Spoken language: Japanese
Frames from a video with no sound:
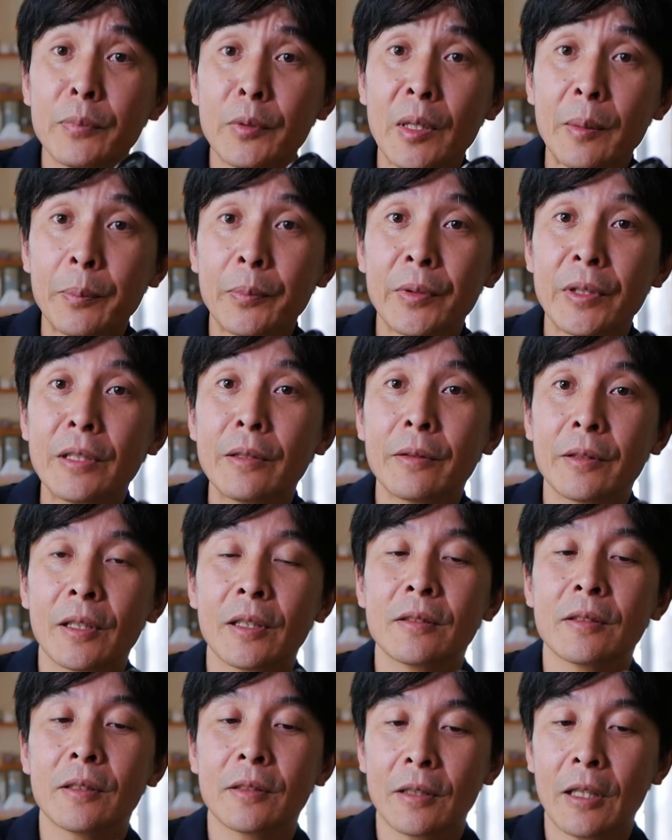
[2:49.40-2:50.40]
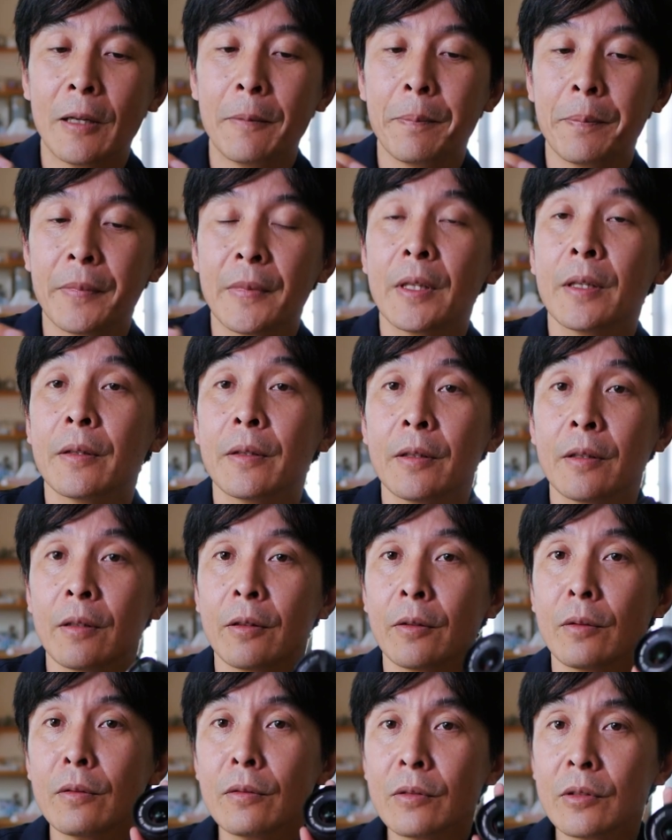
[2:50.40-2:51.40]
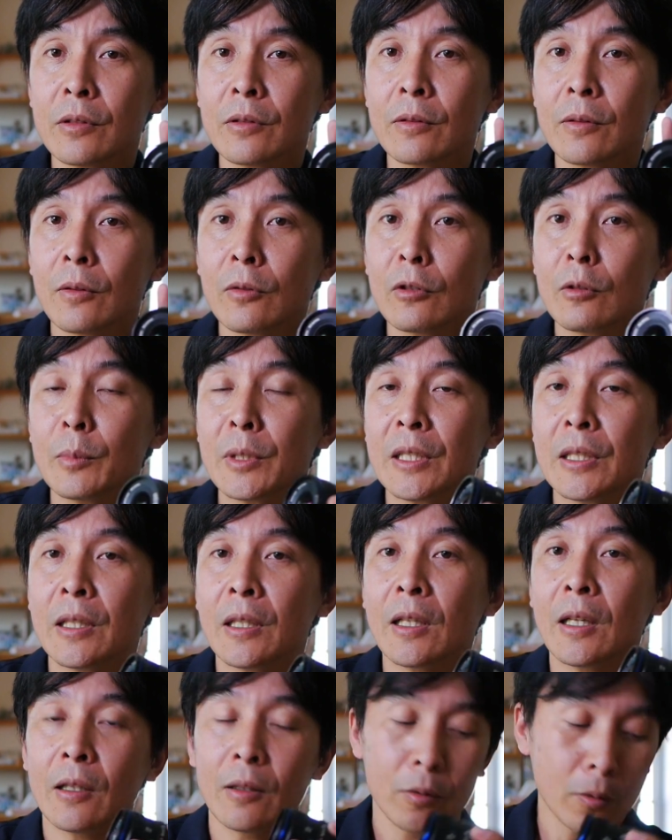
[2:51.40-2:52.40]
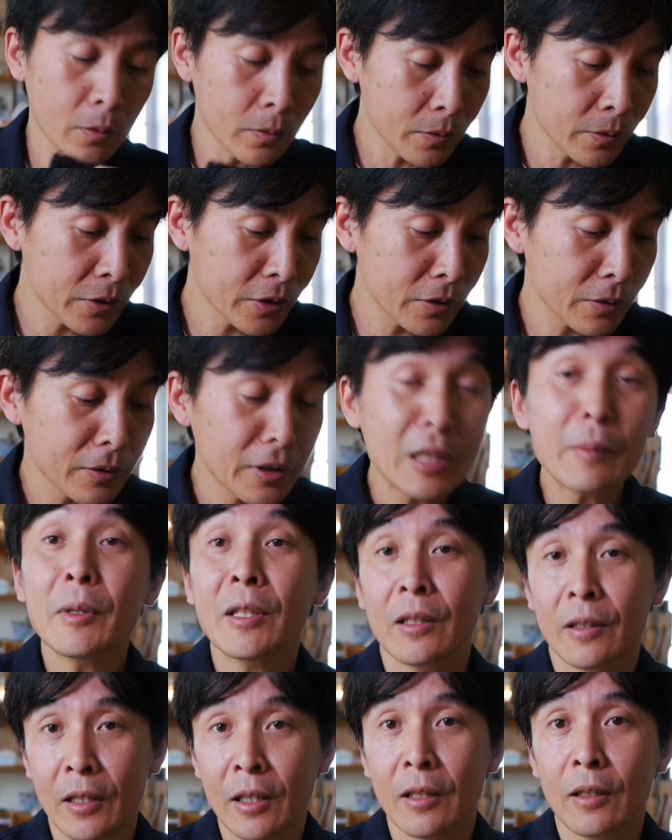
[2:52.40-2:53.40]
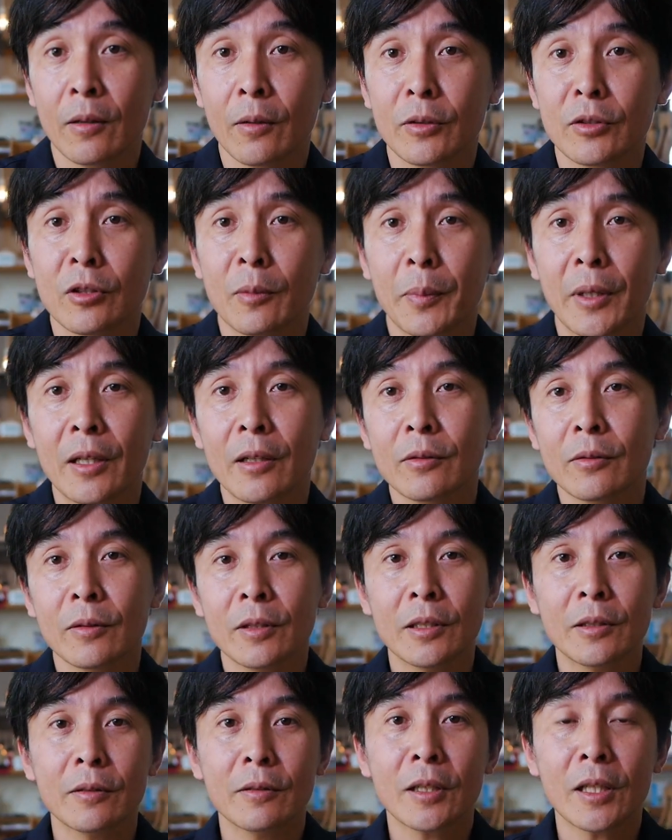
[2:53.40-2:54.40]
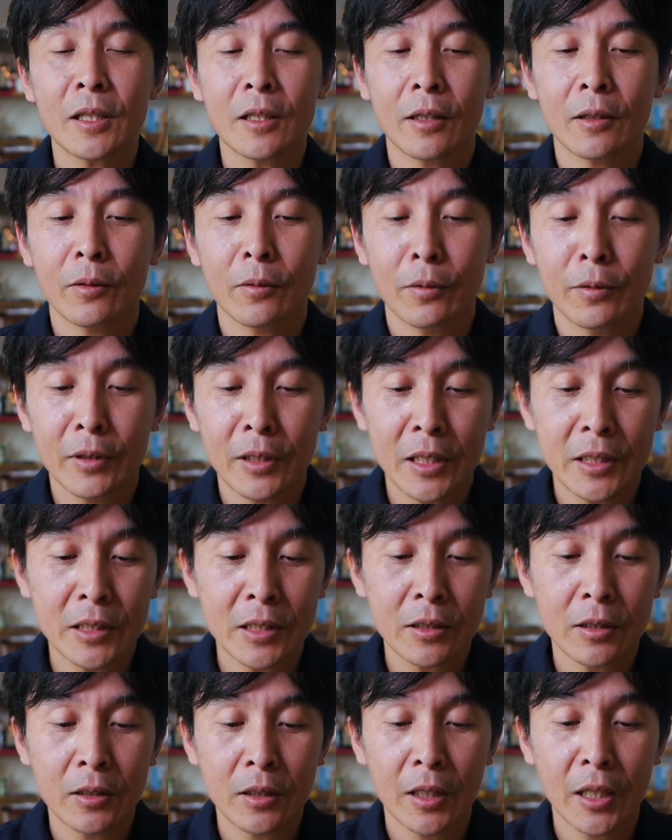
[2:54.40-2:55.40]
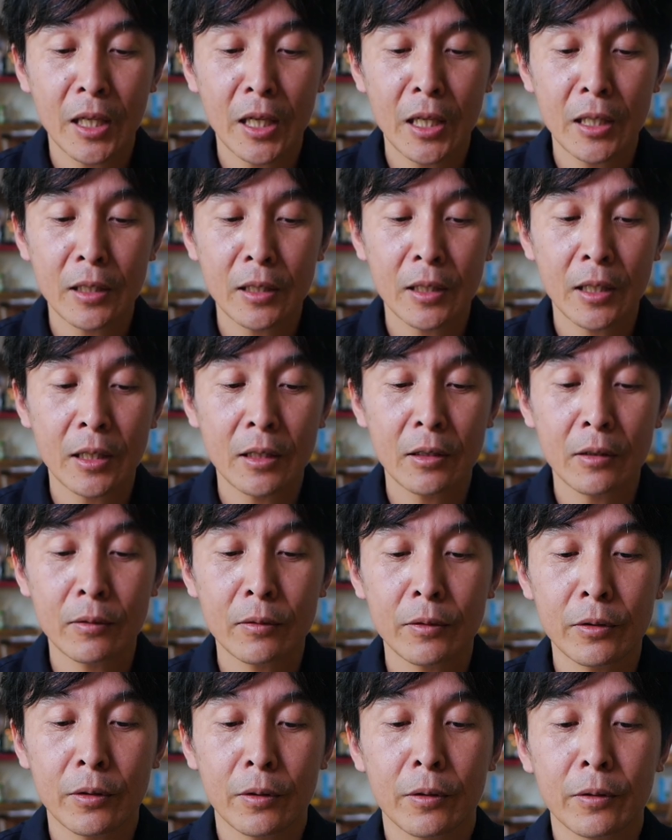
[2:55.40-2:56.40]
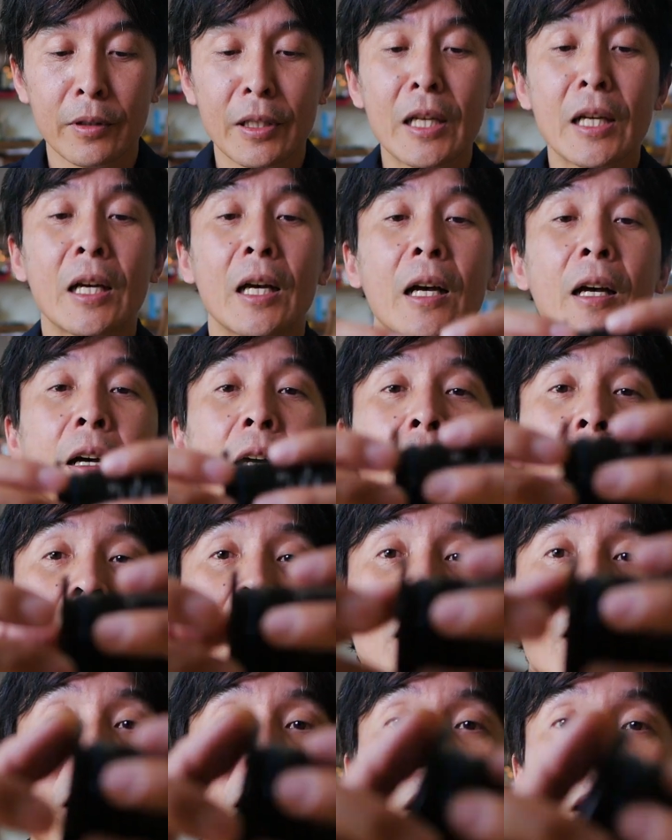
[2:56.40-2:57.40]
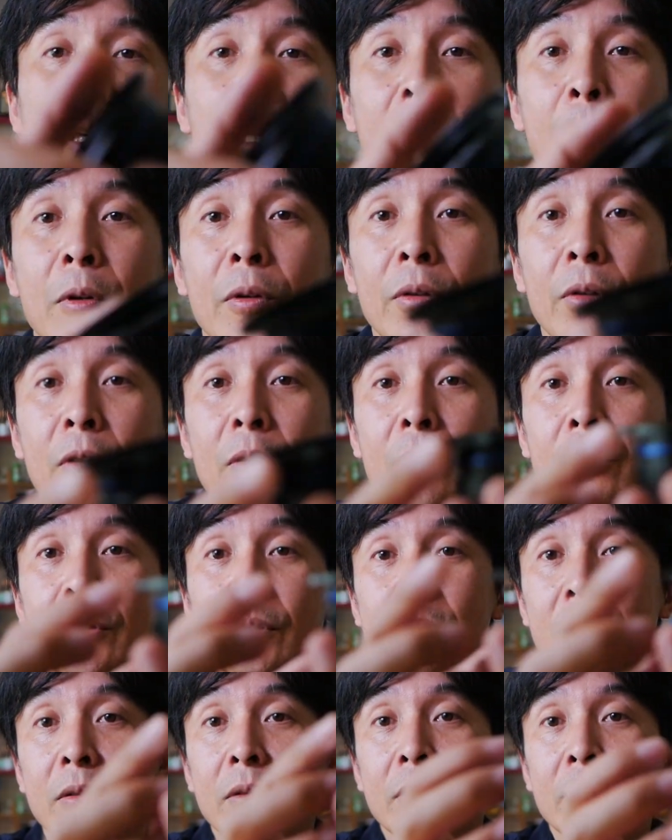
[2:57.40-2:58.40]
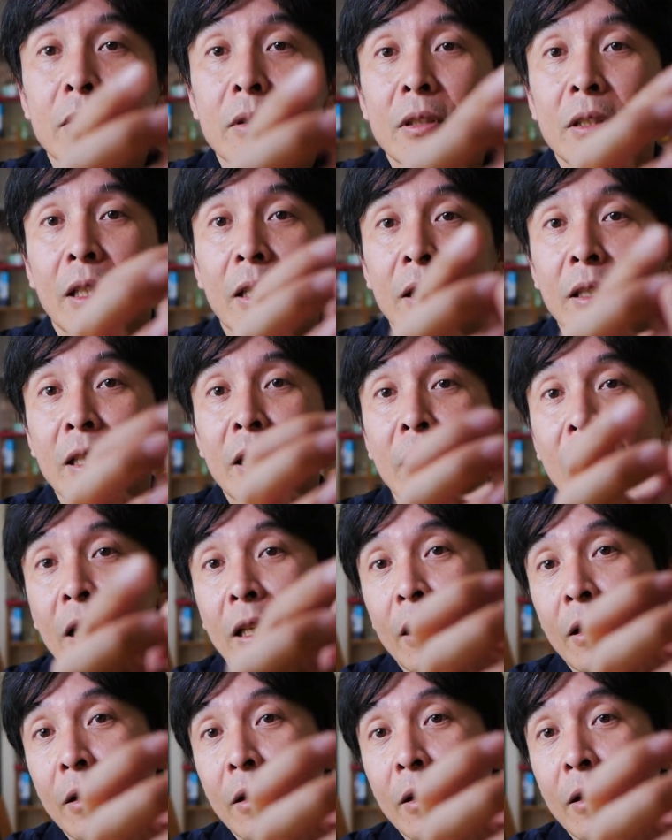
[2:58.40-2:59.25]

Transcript: プアップリングってやつですか 46mm から 62mm ねこっちのパナソニックライカと同じ径にできるようなものをつけて